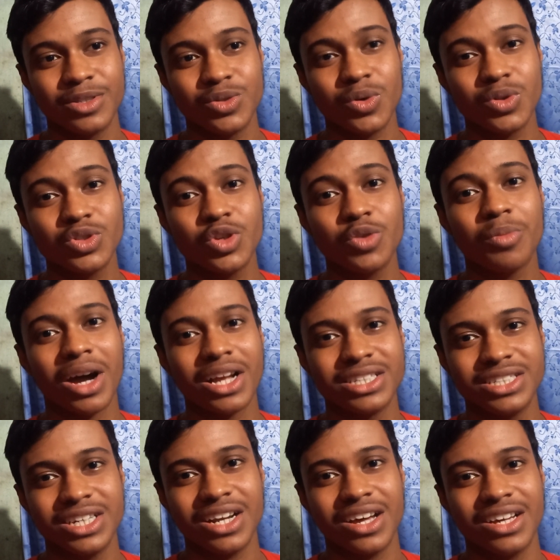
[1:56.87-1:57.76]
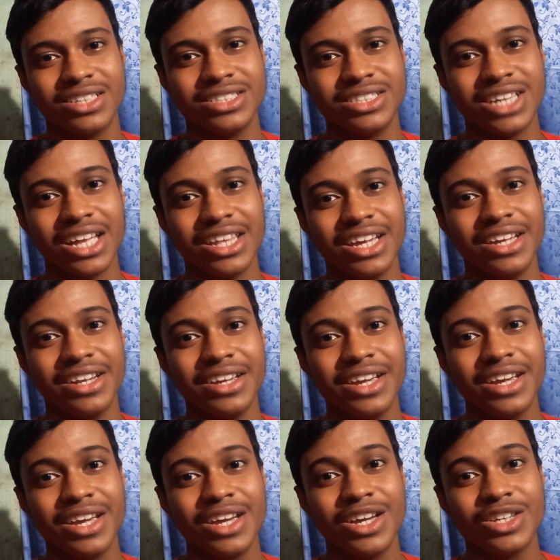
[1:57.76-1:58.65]
ছোটো ছোটো বাচ্চারা যাদের
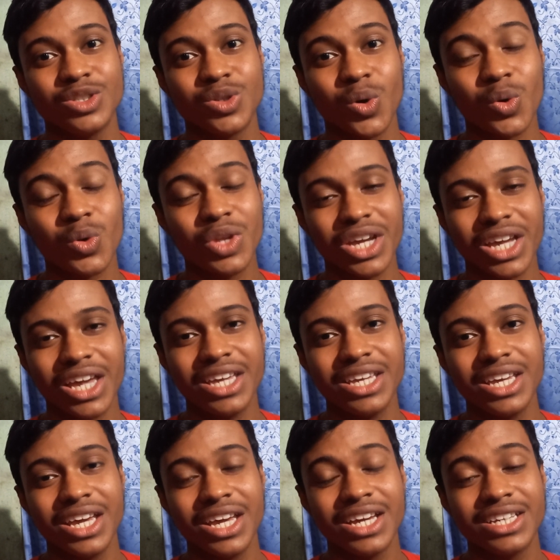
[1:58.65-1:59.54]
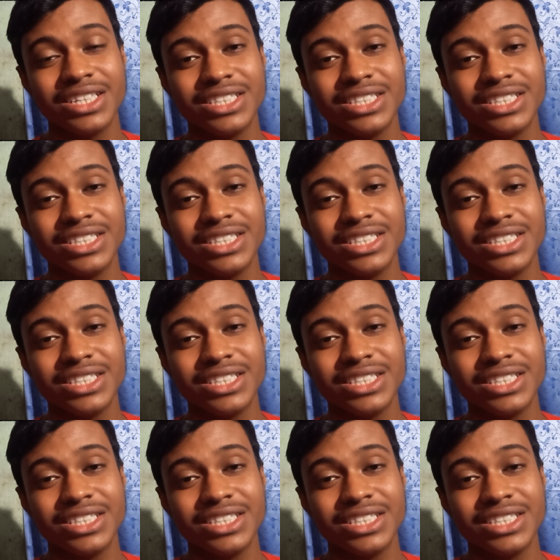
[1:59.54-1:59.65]
ছোটো থেকেই